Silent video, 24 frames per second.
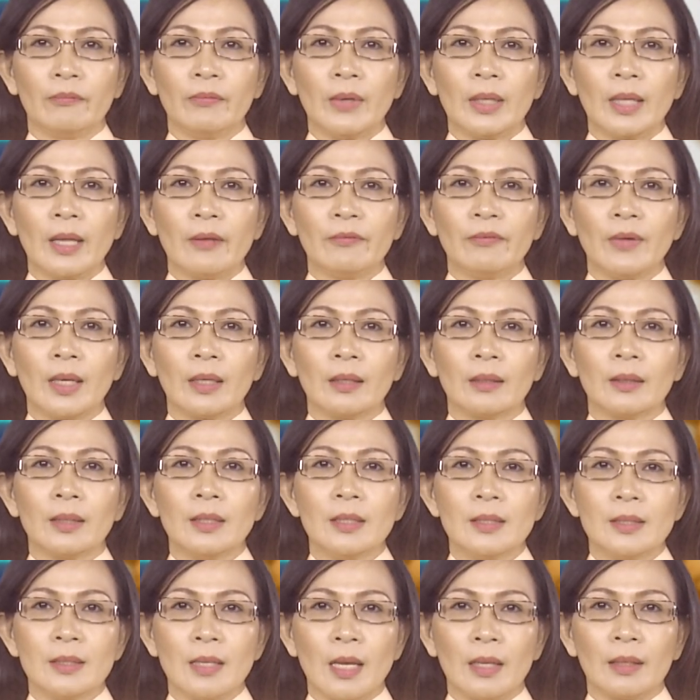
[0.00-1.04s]
Về thành phần
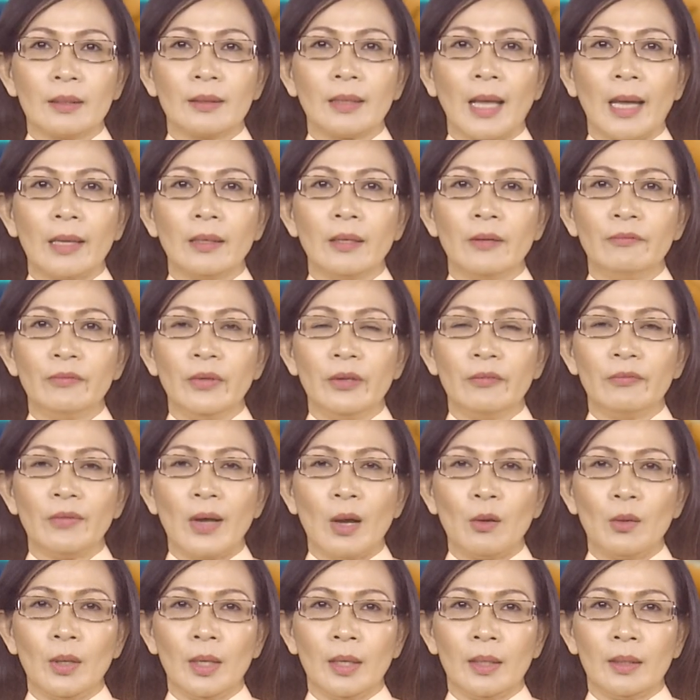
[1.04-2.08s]
cư dân tại đơn vị
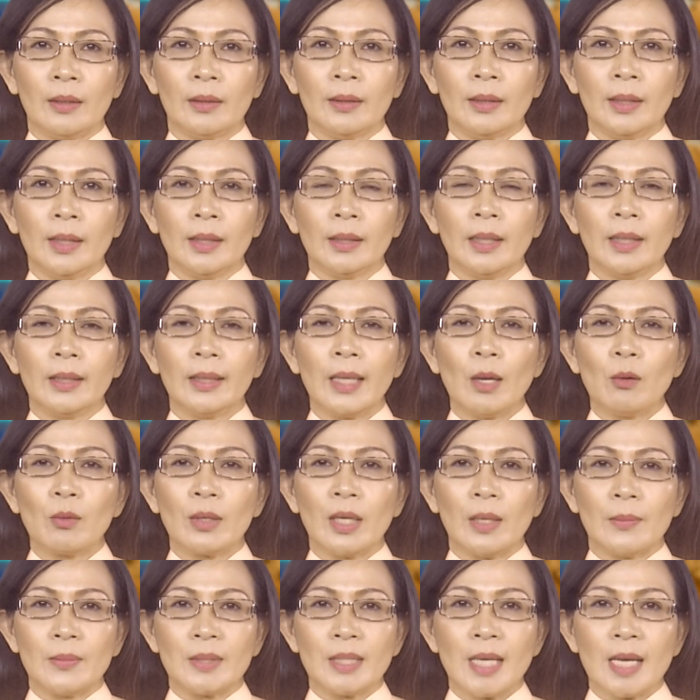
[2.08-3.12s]
Fowler, thì theo
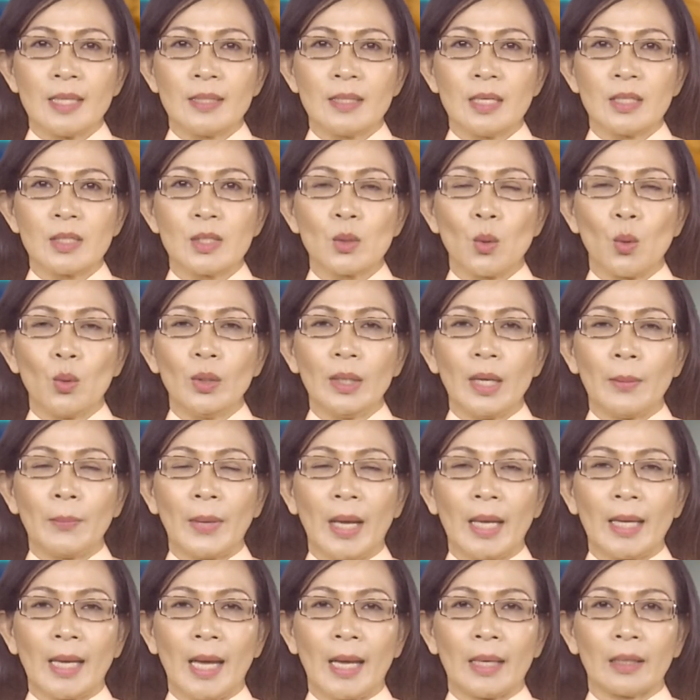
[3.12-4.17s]
kiểm tra dân số
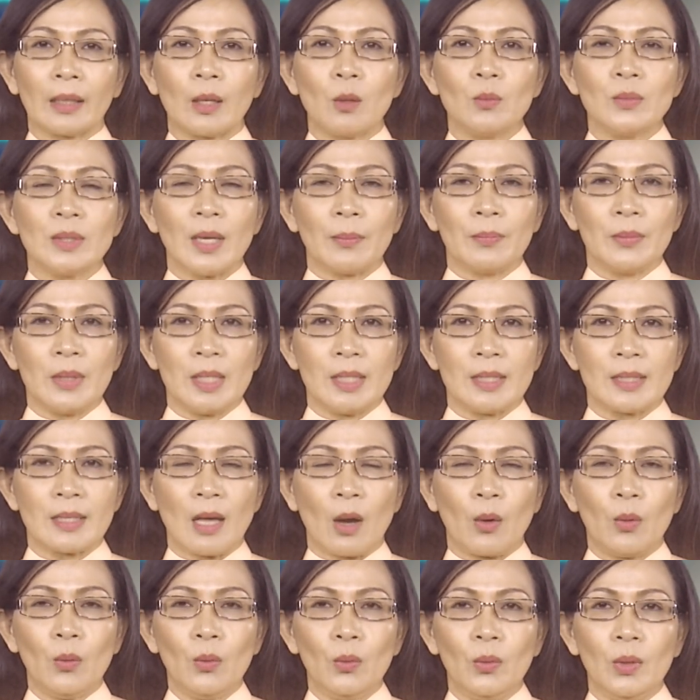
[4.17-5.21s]
năm
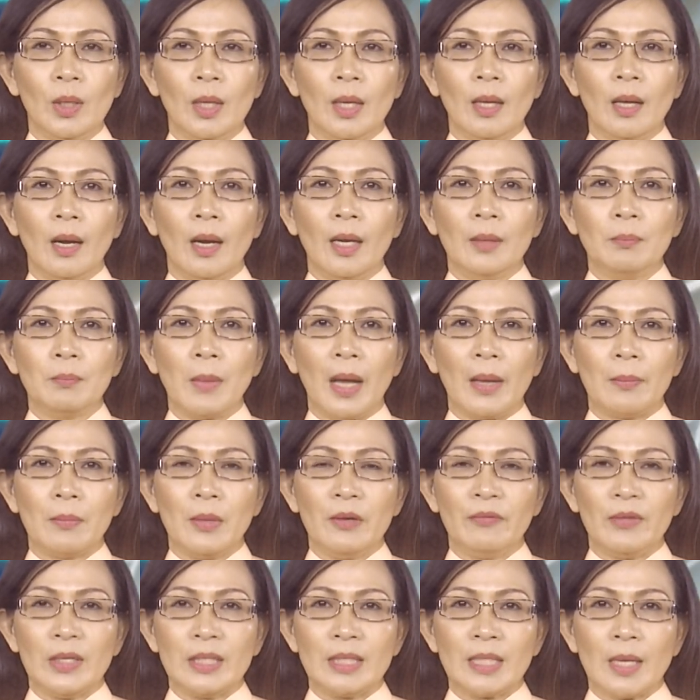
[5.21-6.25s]
2016, hơn
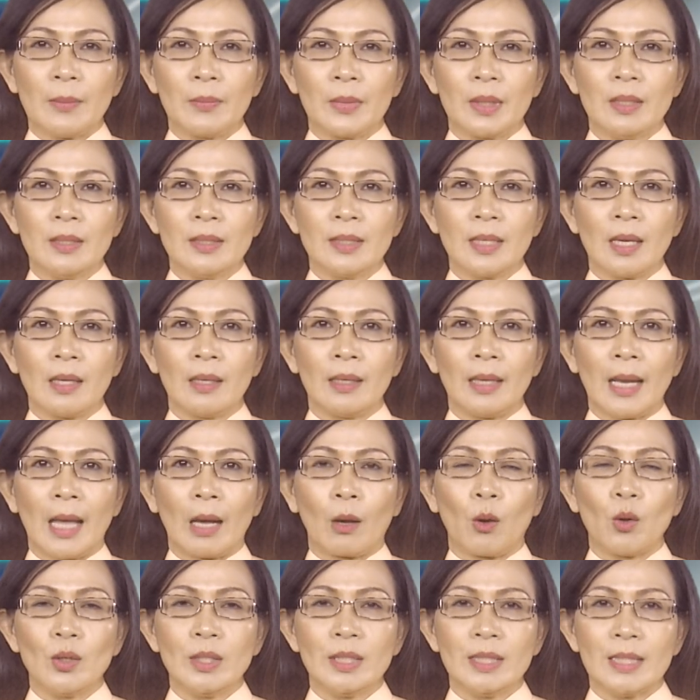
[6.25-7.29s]
70% cư dân
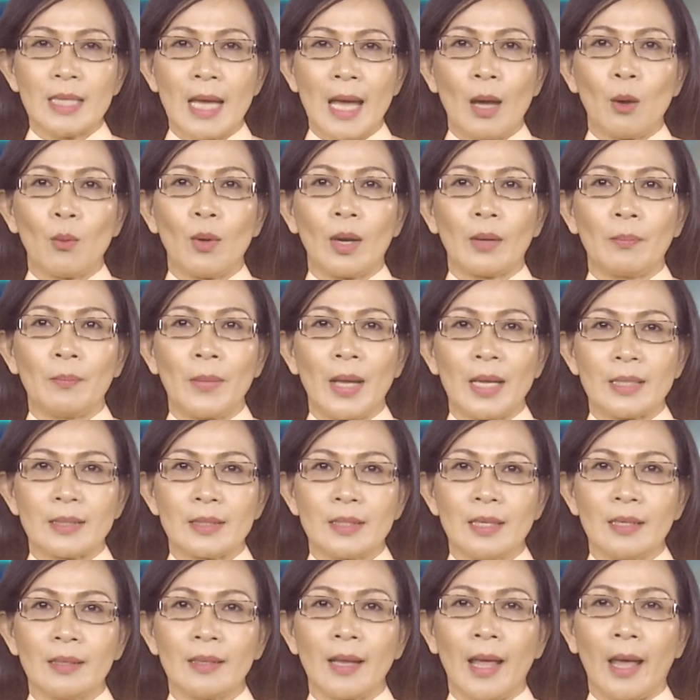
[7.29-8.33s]
là có cha hoặc mẹ
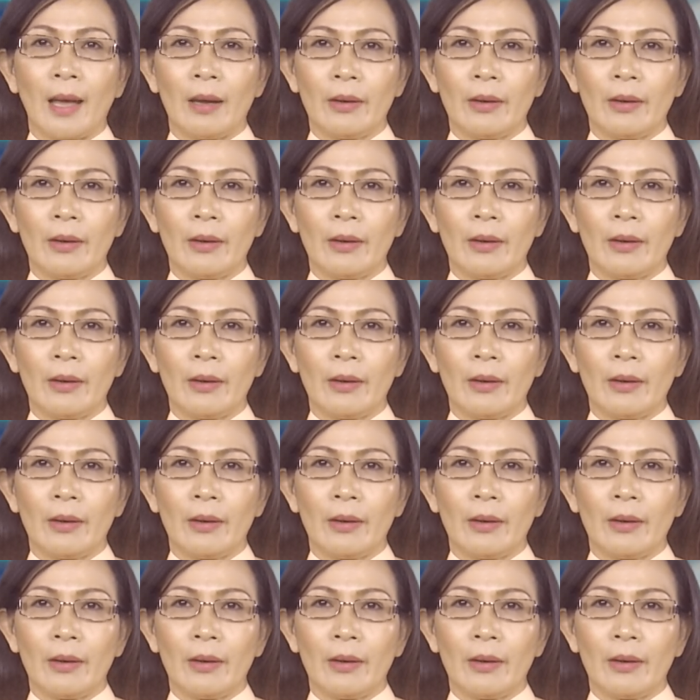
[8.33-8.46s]
sinh